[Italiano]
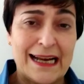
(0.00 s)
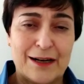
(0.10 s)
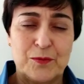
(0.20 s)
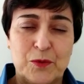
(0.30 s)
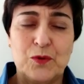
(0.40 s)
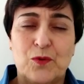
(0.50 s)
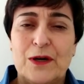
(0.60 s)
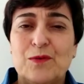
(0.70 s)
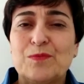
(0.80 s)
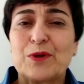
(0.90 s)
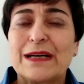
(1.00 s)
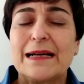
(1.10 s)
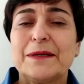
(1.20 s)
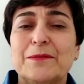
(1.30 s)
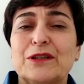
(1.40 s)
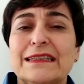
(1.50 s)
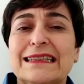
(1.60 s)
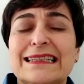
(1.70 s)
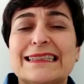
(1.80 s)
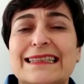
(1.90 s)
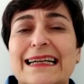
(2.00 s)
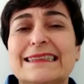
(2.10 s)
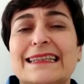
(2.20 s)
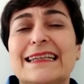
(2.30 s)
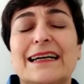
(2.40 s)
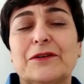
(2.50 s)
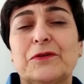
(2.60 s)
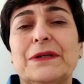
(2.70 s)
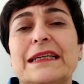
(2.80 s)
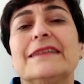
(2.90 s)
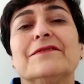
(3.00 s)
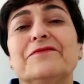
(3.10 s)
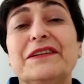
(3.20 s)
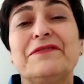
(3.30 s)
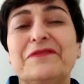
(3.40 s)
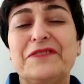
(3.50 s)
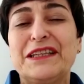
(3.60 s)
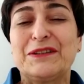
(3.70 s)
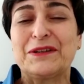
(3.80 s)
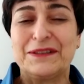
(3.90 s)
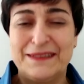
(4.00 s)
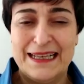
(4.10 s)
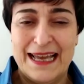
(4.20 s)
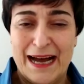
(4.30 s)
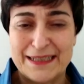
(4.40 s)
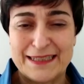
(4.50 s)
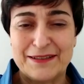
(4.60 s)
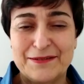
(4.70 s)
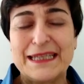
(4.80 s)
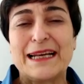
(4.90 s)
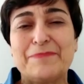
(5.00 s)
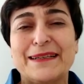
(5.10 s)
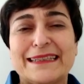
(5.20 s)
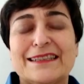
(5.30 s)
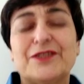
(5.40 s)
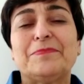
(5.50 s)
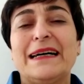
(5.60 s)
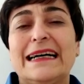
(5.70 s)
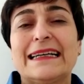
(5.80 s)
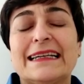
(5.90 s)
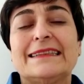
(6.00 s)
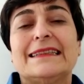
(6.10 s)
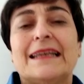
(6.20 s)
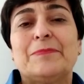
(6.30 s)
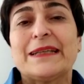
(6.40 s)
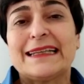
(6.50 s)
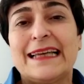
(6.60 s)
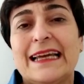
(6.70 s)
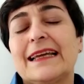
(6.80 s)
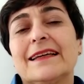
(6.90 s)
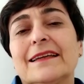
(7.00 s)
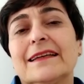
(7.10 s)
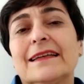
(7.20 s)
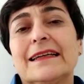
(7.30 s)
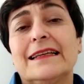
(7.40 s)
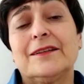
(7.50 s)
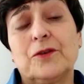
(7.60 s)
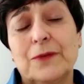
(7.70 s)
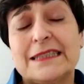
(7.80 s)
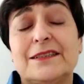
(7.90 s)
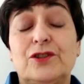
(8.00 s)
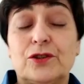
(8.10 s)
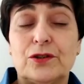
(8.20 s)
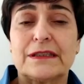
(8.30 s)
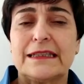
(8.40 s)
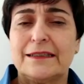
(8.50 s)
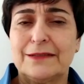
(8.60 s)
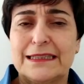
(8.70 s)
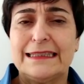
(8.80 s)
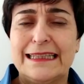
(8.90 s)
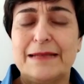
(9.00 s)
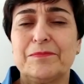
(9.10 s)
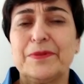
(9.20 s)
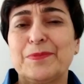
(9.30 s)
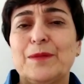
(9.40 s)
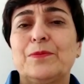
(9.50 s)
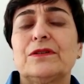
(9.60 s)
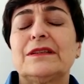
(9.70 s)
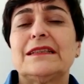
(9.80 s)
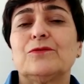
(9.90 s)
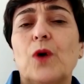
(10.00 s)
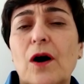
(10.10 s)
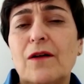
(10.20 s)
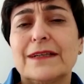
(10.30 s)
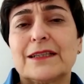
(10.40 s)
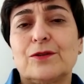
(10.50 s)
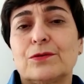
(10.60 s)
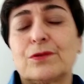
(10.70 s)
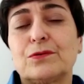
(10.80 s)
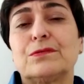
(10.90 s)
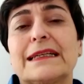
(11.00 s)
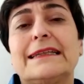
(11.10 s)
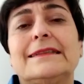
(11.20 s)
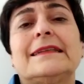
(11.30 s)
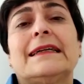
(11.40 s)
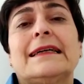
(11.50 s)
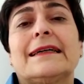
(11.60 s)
Sarà comunque un programma molto interessante a cui vi invito a seguire, a partecipare, perché eh, in questi giorni, in questi tempi proprio di nuova chiusura,